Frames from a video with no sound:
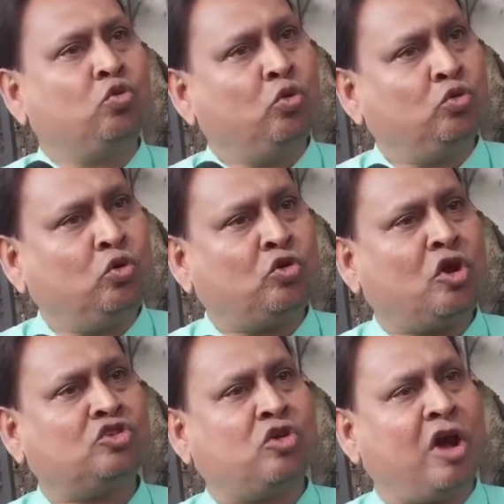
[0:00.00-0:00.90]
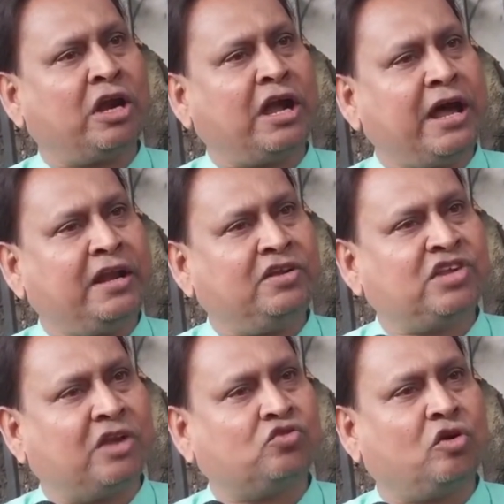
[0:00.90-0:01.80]
দু দুটো সরকারি
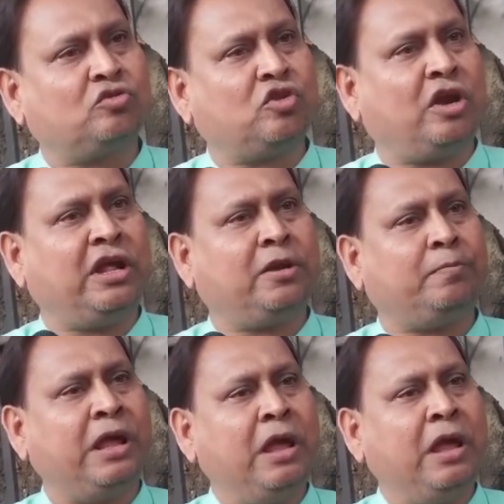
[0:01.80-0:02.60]
শাসক দলের